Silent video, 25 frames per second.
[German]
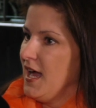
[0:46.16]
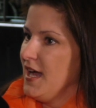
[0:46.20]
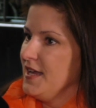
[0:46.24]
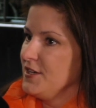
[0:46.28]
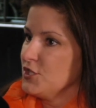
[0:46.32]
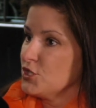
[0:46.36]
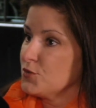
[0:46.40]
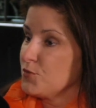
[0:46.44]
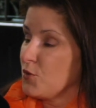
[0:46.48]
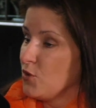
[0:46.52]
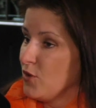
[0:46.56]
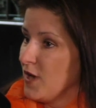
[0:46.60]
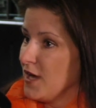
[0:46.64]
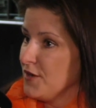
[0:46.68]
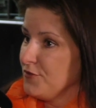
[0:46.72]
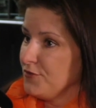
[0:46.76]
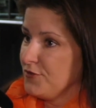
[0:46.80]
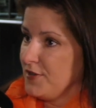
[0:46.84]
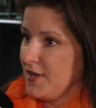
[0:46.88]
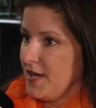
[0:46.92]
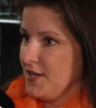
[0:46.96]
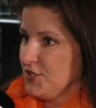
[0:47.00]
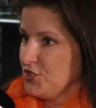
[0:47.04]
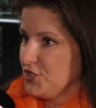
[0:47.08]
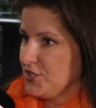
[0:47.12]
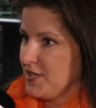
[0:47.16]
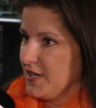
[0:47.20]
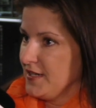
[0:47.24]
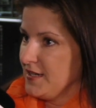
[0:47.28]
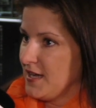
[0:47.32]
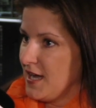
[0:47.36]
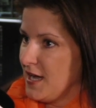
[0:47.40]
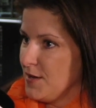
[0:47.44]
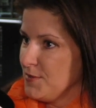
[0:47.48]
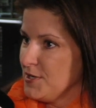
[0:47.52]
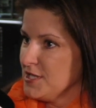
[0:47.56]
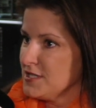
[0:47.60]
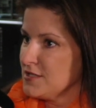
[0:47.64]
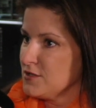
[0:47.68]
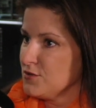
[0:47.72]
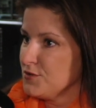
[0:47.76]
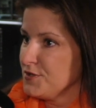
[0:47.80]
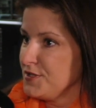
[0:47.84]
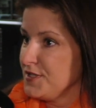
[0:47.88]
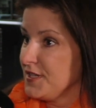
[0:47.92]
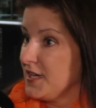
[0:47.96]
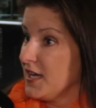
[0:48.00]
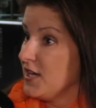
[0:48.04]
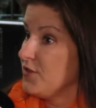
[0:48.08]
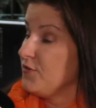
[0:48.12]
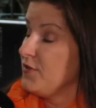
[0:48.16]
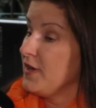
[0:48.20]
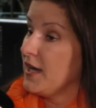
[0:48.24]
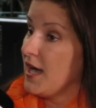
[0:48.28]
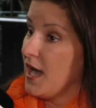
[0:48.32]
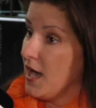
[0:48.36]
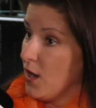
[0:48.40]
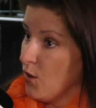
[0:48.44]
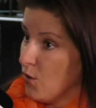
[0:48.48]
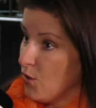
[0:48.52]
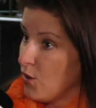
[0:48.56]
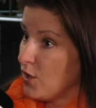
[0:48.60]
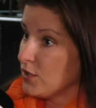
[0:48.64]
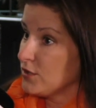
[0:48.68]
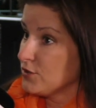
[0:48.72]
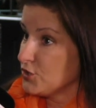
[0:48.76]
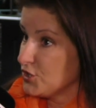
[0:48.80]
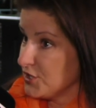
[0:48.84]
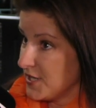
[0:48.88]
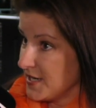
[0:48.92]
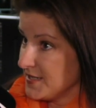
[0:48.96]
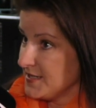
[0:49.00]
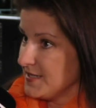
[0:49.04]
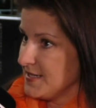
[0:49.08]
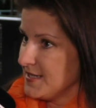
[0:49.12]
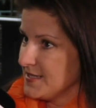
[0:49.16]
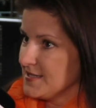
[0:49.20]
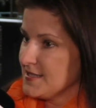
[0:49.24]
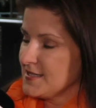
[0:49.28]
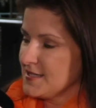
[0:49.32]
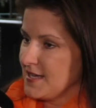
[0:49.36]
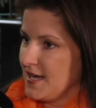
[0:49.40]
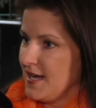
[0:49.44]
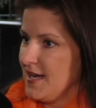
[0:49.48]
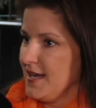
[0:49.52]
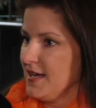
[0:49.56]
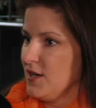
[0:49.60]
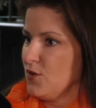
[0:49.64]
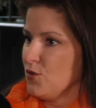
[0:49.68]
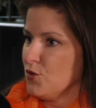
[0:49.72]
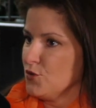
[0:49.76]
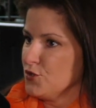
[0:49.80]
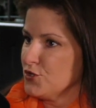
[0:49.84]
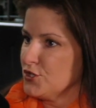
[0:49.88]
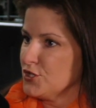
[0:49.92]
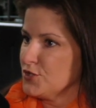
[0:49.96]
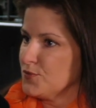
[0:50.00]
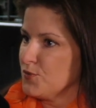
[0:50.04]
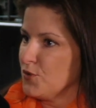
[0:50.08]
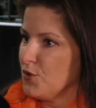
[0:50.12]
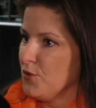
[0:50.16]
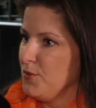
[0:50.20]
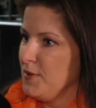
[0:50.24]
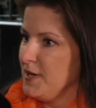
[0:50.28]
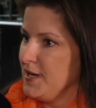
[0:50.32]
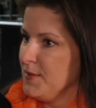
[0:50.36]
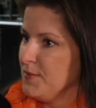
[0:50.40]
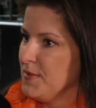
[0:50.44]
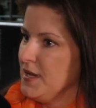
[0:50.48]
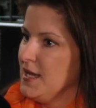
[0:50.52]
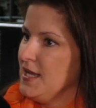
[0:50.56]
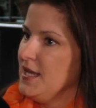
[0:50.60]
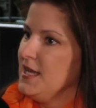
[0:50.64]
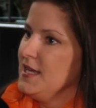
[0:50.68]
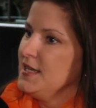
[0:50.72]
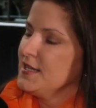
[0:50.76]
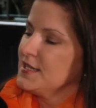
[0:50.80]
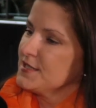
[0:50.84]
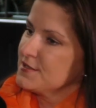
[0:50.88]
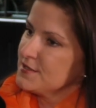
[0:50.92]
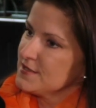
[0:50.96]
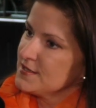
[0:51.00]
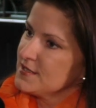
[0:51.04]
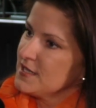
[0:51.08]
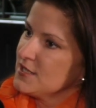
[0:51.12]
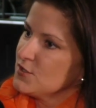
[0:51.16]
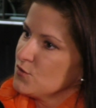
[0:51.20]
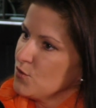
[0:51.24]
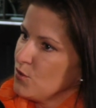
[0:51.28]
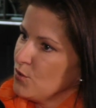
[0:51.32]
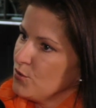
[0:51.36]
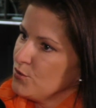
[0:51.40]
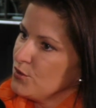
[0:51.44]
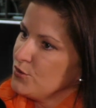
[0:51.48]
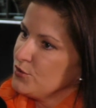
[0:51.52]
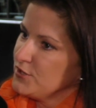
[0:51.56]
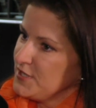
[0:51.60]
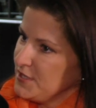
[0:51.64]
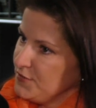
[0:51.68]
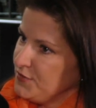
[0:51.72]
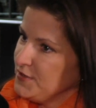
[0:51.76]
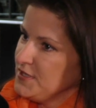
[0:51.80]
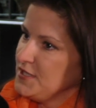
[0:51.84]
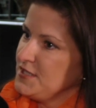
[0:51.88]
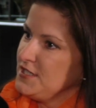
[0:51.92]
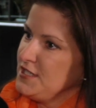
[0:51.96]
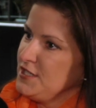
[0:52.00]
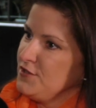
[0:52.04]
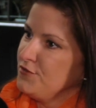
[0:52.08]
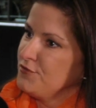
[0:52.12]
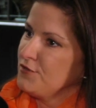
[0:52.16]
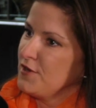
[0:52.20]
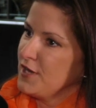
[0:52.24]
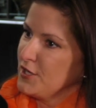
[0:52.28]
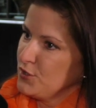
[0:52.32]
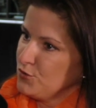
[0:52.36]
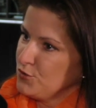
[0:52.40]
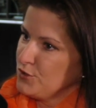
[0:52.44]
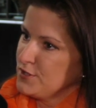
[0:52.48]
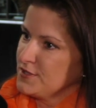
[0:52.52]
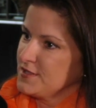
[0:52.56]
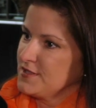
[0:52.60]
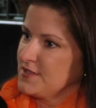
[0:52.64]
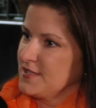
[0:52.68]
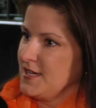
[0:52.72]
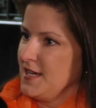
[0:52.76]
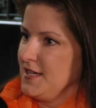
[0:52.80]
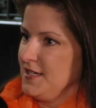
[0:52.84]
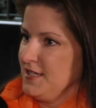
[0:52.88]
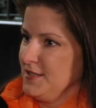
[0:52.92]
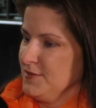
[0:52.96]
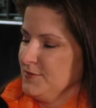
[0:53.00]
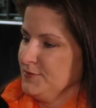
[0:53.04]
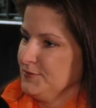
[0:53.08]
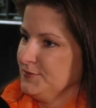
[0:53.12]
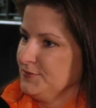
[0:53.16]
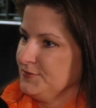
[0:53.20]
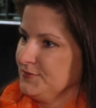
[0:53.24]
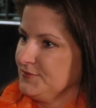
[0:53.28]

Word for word: Eine sprunghaft ansteigende Arbeitslosigkeit wäre auch, stand jetzt, kein großes Problem. Das ist also definitiv ein gutes Zeichen